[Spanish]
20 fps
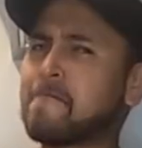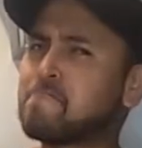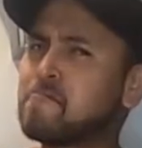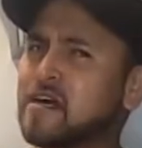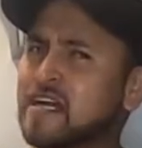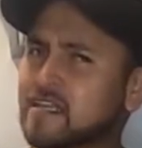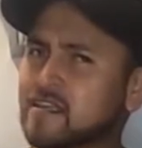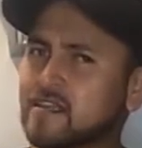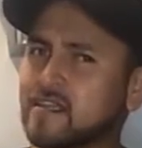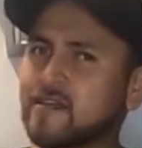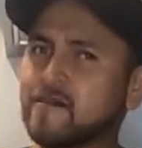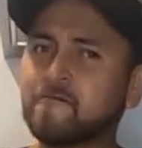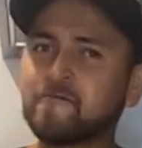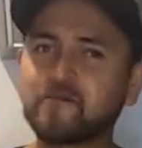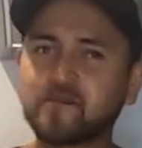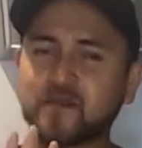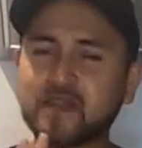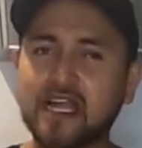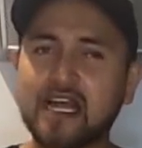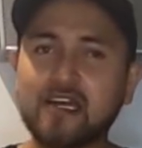Aparte,
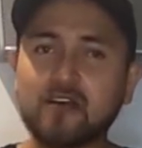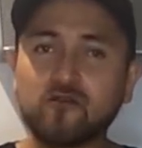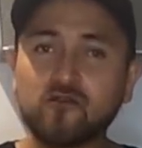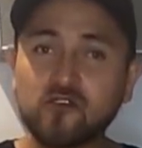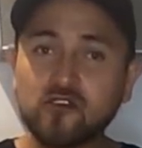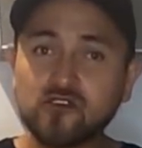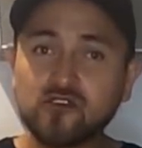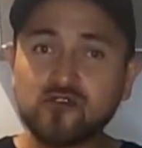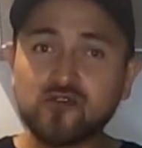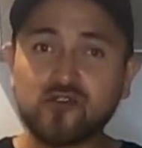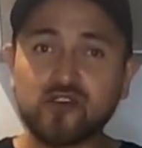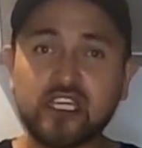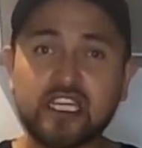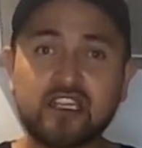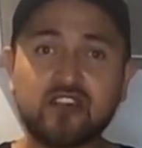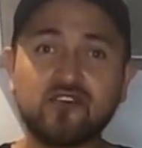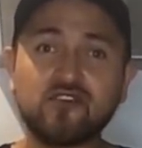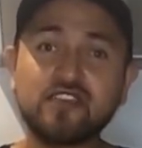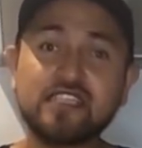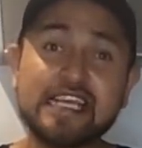algunos
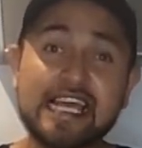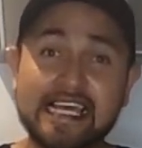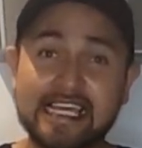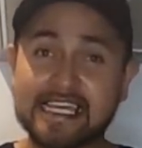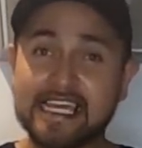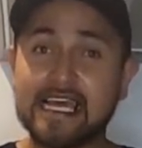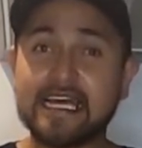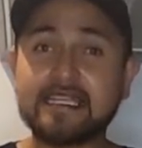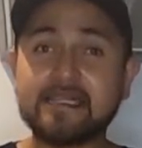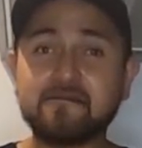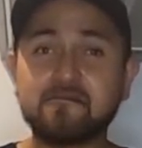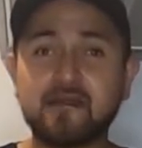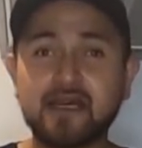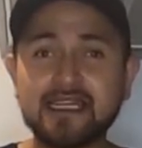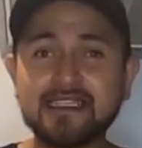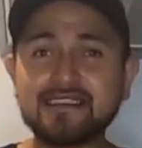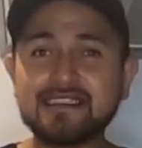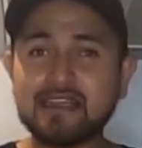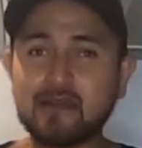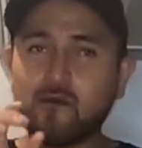truquitos y
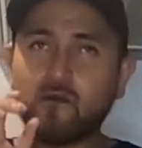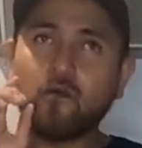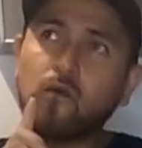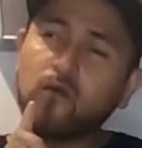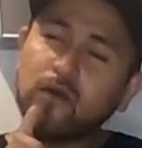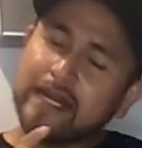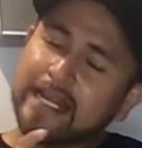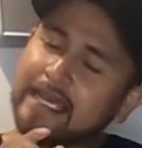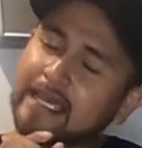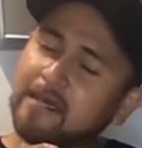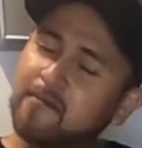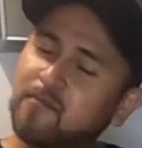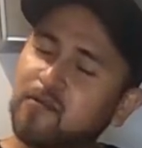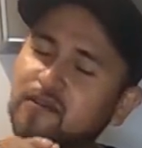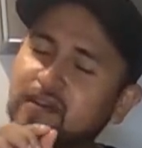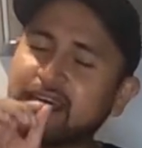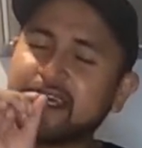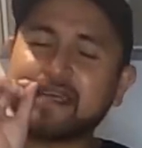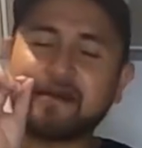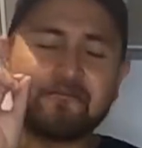además un
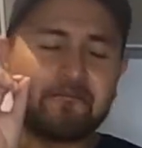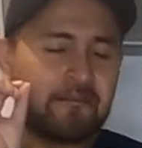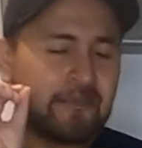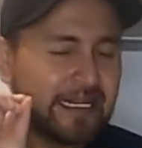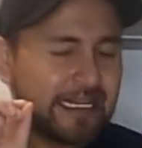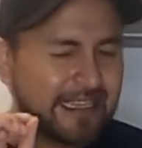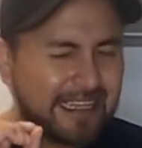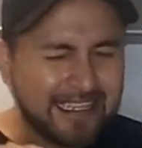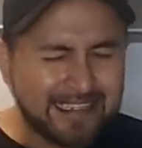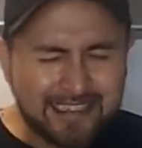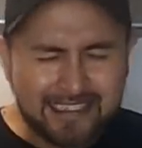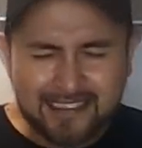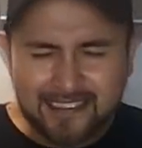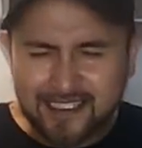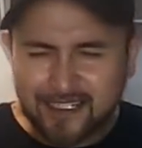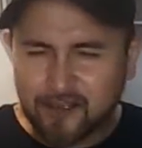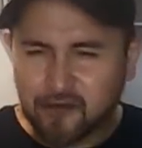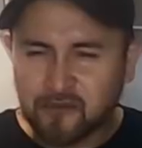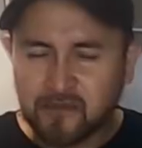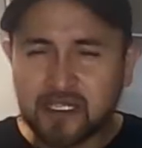equipo que en verdad les
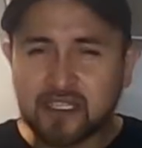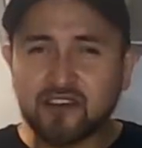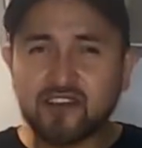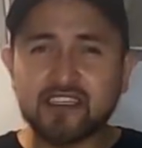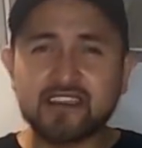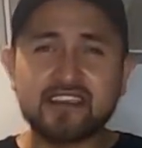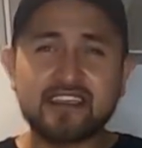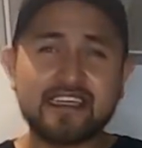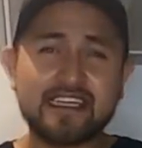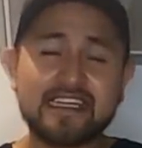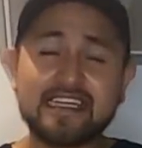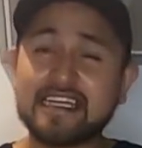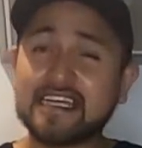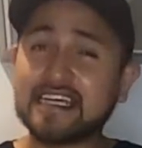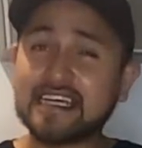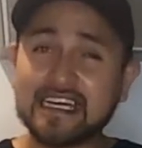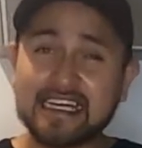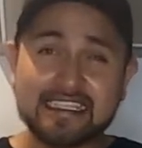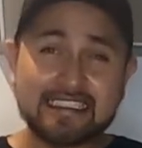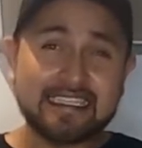recomiendo que tengan
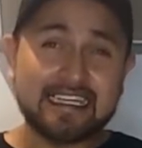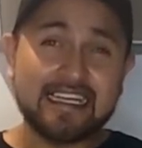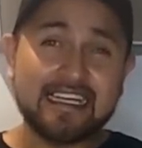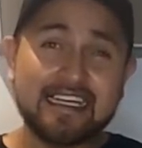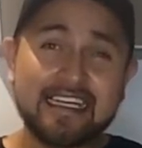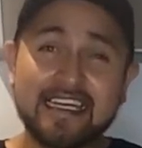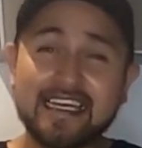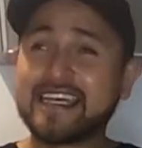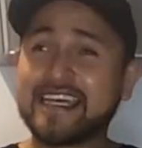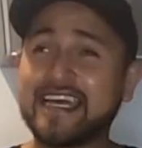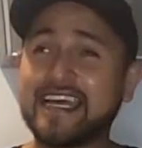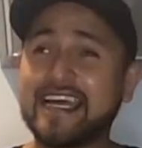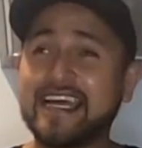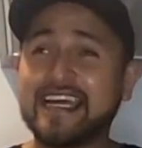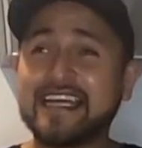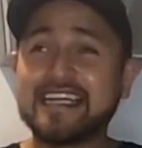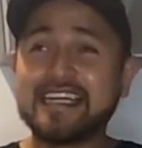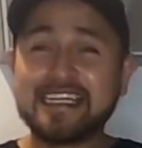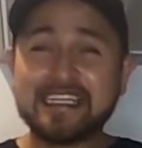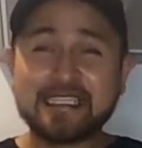en casa,
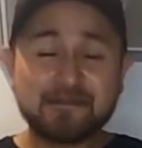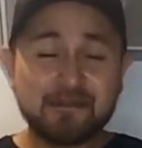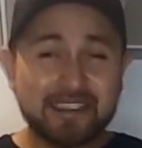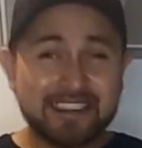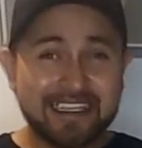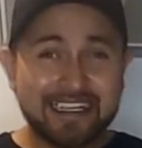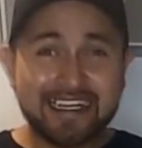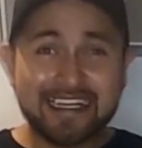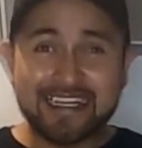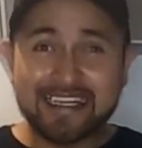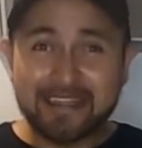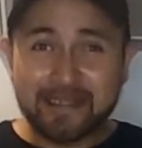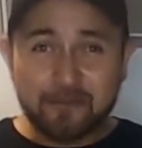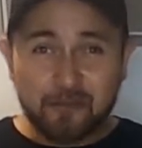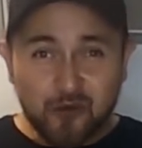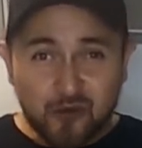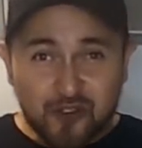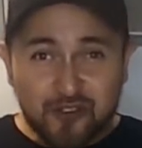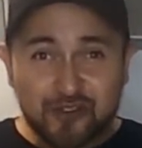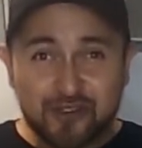que les va a sacar de
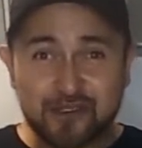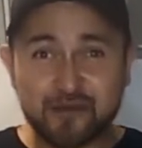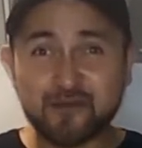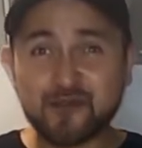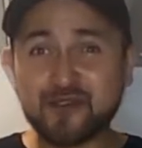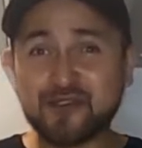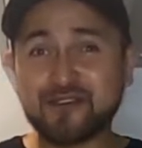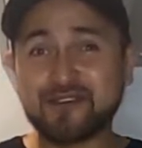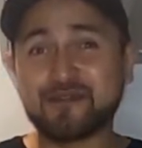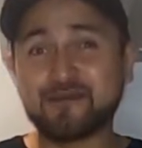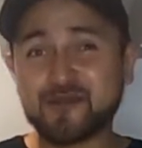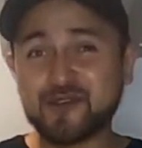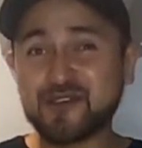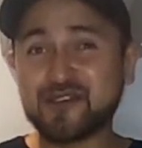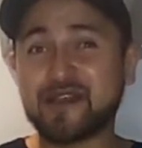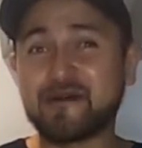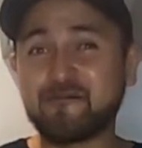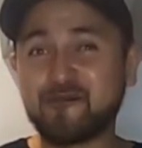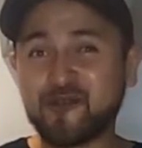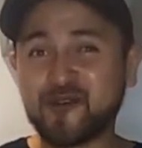muchos, de muchos, de
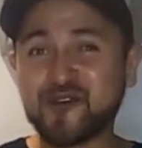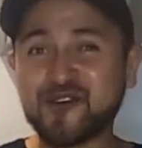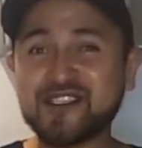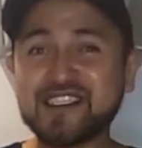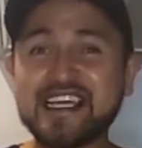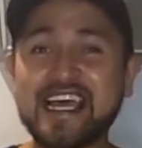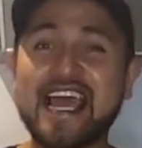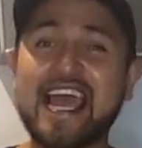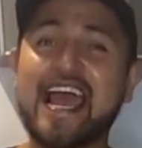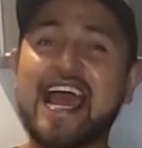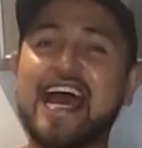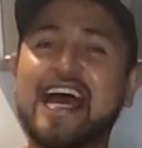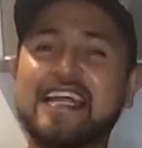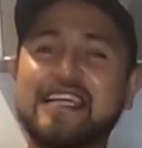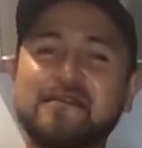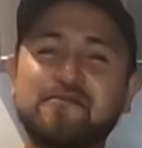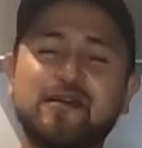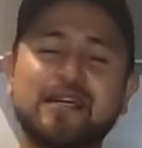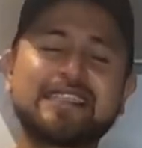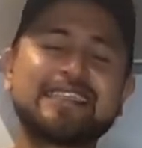muchos apuros,
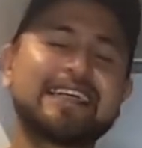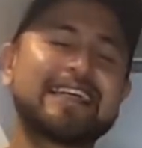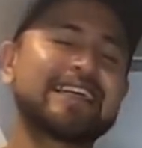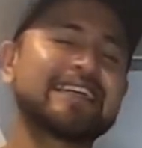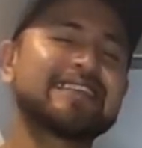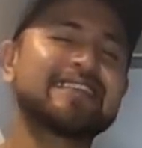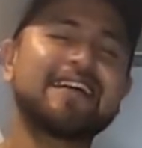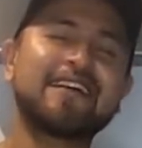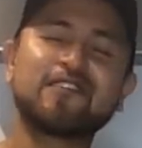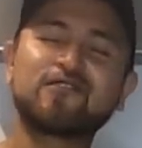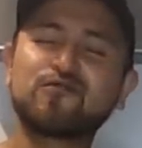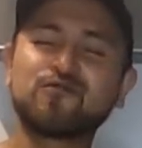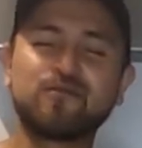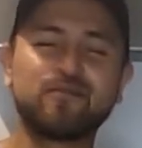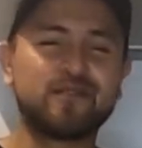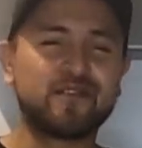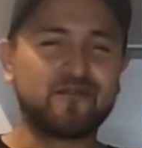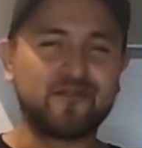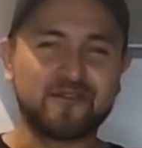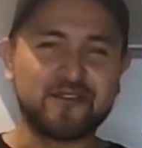además de que es
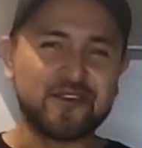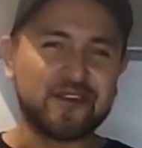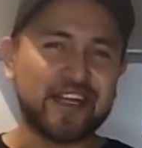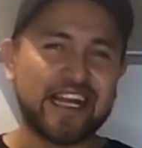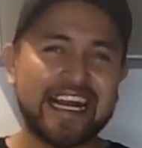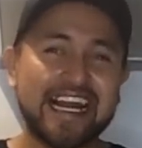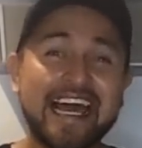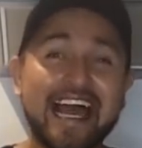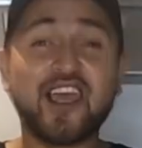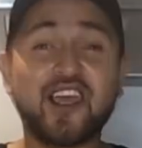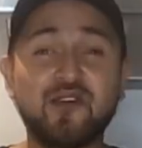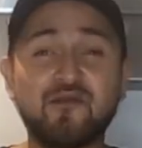súper funcional.